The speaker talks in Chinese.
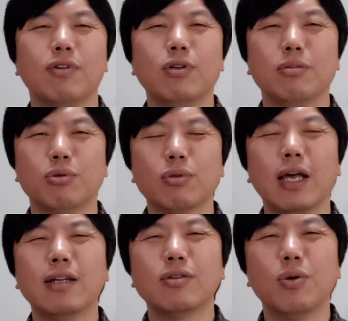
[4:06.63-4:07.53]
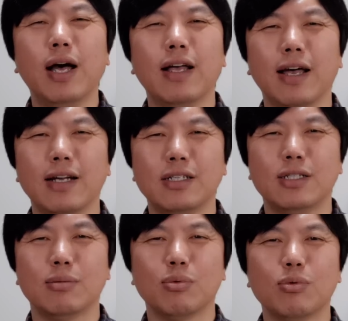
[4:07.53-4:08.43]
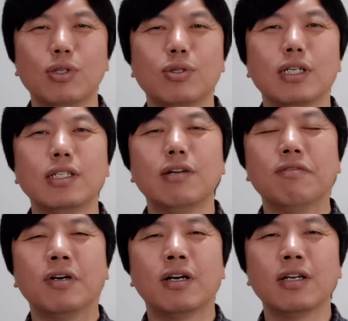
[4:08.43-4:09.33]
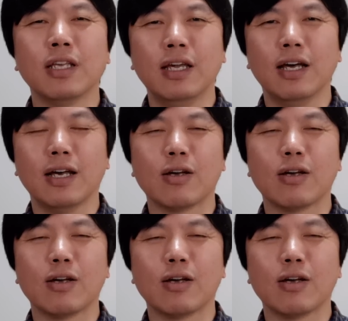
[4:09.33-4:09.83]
文说你不用太乐观啊，这只不过就是一阵风而已，